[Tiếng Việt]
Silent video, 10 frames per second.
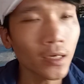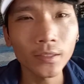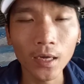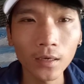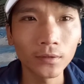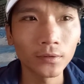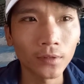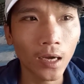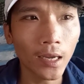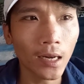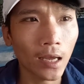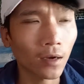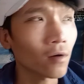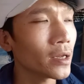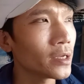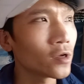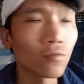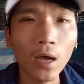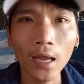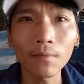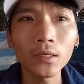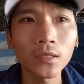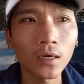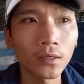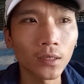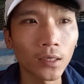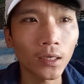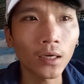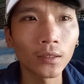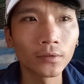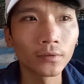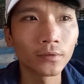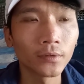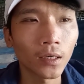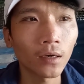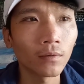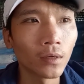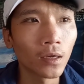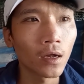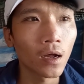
nhớ Sơn hay là có đi chung án với Sơn rồi á không